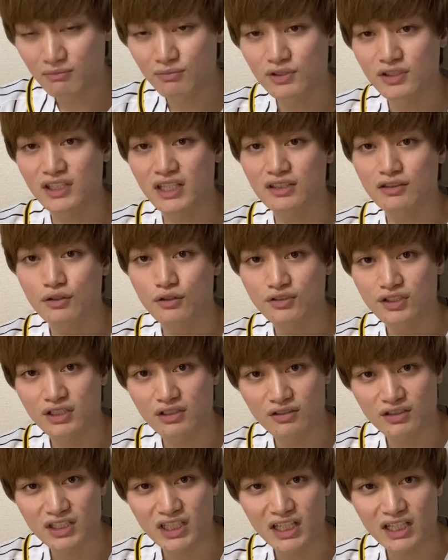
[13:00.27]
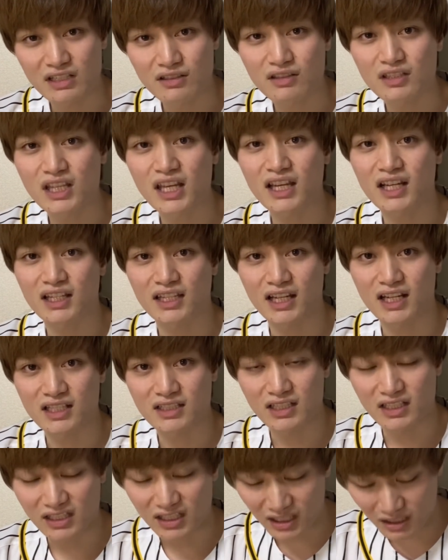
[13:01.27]
神 VS 巨人の試合について語らせ
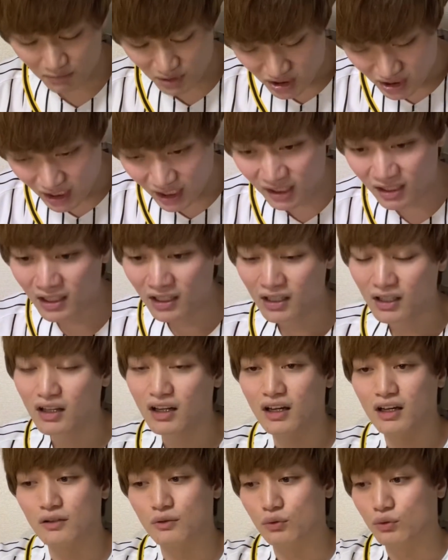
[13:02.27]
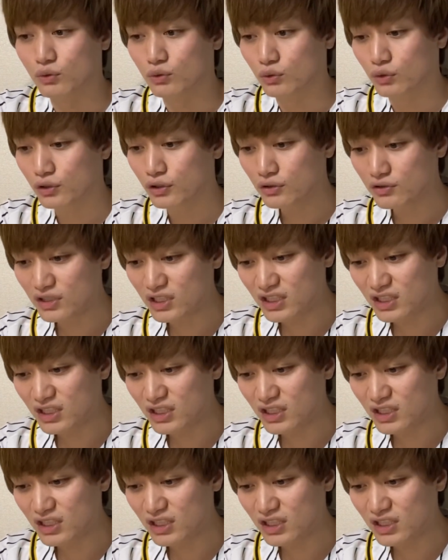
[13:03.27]
ていただきました。あのー、巨人